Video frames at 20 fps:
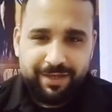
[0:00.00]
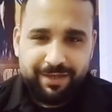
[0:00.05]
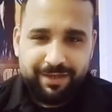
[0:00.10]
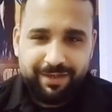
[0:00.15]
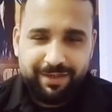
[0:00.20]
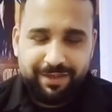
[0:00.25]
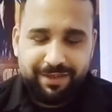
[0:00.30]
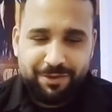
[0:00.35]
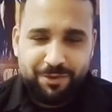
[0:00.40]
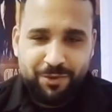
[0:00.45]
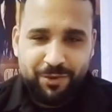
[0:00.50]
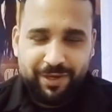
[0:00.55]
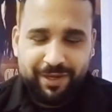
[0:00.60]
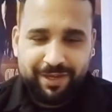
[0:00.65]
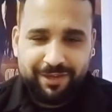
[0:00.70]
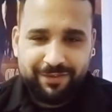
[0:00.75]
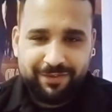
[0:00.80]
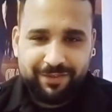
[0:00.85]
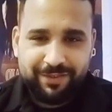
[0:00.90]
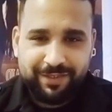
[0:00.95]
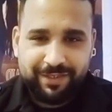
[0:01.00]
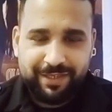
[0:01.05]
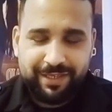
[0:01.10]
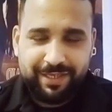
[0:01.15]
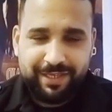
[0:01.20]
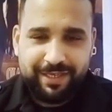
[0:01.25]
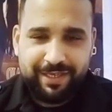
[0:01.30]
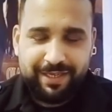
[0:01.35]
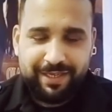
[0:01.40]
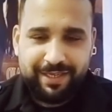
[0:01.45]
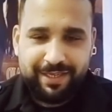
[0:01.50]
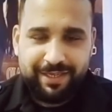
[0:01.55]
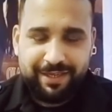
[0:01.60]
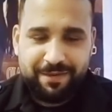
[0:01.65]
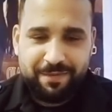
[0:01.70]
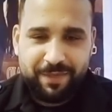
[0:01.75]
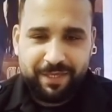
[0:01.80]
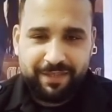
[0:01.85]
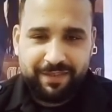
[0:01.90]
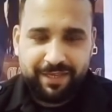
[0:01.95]
لكل اصدقائنا
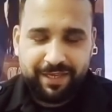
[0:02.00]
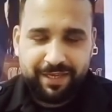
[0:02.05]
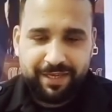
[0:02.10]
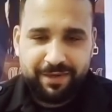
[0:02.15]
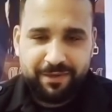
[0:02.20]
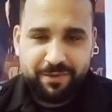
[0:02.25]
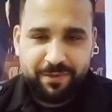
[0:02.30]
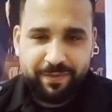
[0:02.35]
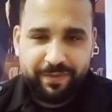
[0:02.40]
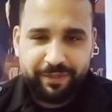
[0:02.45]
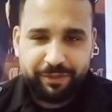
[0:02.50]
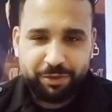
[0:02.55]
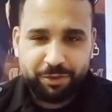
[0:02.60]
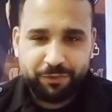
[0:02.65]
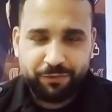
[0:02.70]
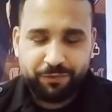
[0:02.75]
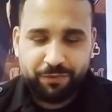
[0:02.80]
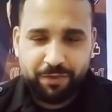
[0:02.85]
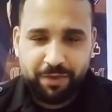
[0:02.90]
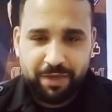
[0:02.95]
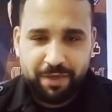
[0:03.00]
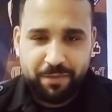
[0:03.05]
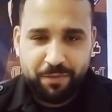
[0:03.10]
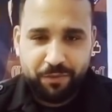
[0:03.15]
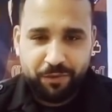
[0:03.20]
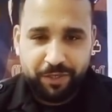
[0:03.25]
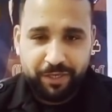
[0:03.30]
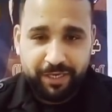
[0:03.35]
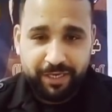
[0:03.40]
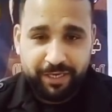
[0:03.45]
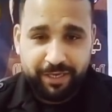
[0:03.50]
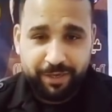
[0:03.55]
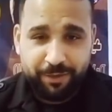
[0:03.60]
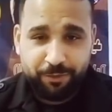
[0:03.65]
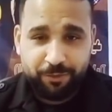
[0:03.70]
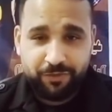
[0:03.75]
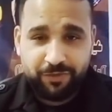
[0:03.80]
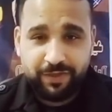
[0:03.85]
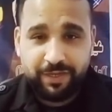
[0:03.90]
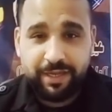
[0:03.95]
اللي محتاجين ان هم يشوفوها برج
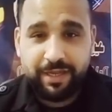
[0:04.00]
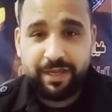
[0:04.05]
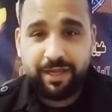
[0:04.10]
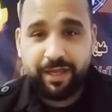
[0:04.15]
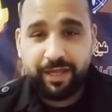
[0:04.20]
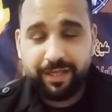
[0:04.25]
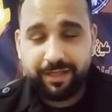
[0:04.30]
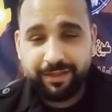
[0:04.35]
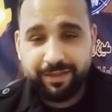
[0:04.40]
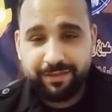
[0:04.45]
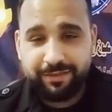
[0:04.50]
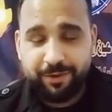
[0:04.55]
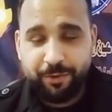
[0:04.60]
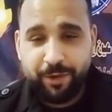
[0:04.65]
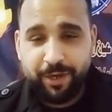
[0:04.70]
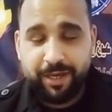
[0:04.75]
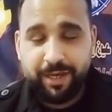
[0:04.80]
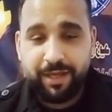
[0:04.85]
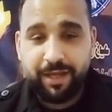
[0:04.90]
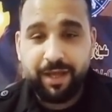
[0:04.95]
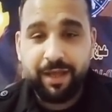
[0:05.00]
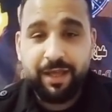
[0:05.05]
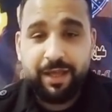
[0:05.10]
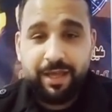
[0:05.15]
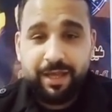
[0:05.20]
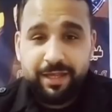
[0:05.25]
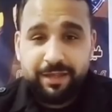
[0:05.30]
الجوزاء حد توقع